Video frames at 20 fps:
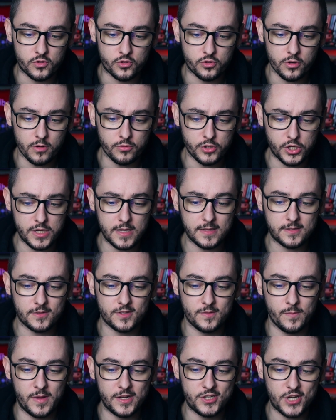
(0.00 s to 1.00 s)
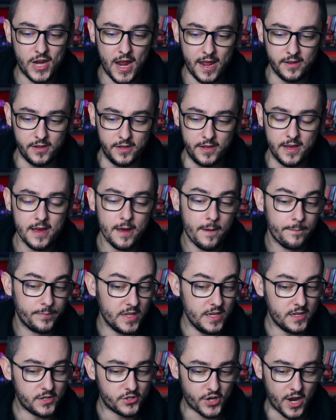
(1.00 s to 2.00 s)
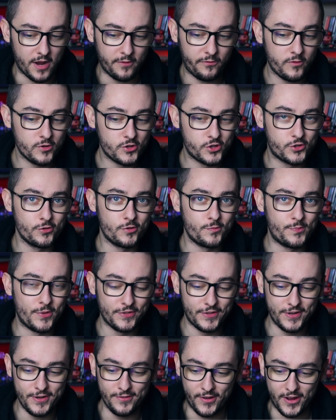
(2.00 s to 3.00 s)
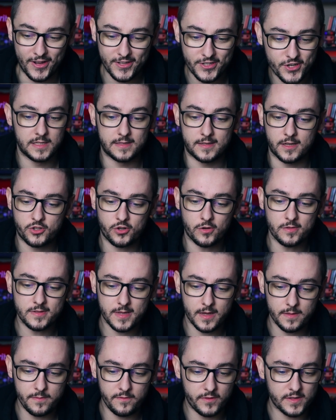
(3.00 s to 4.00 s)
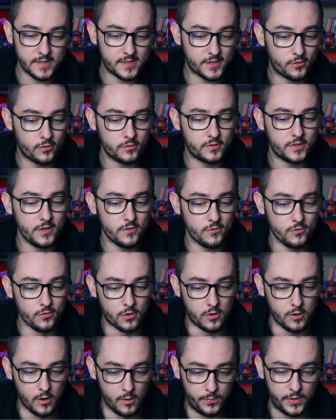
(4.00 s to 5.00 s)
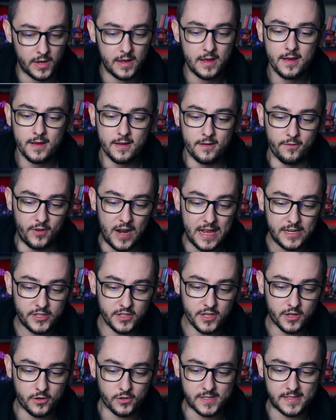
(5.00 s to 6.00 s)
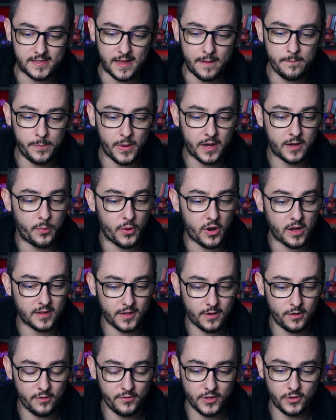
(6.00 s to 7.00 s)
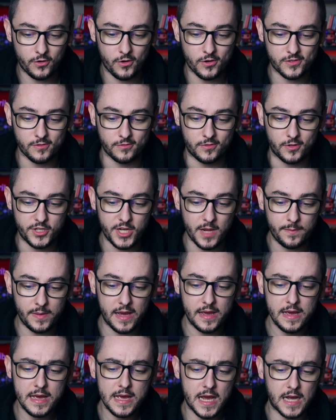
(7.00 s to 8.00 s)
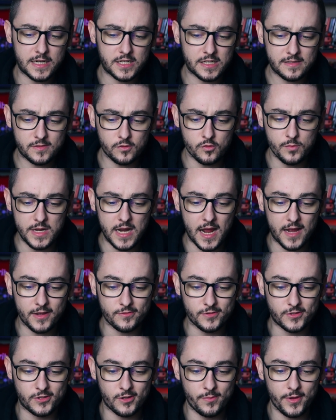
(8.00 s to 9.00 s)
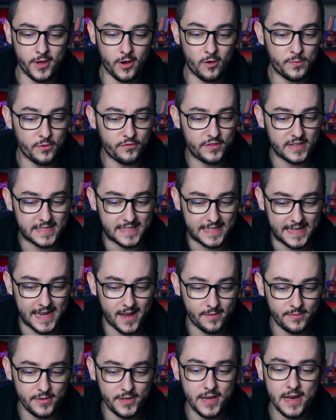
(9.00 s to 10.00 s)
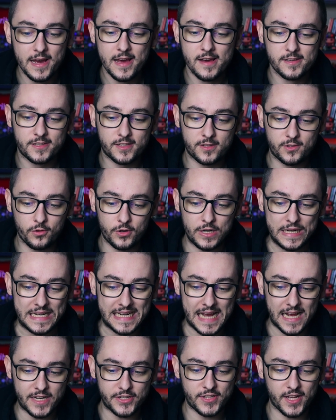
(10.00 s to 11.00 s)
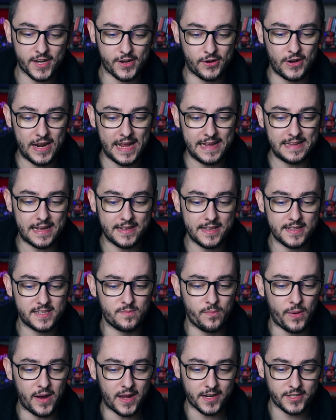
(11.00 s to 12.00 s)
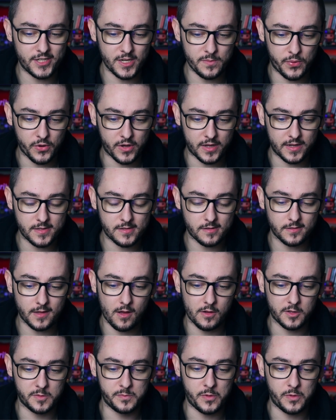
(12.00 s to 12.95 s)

czują się nieco zmęczeni. Ich szef, szczur podrywacz, zarządza im więc krótki urlop. W leśnych ostępach bohaterowie dochodzą do siebie, a czas umilają sobie opowiastkami, z których każda kolejna jest bardziej pokręcona od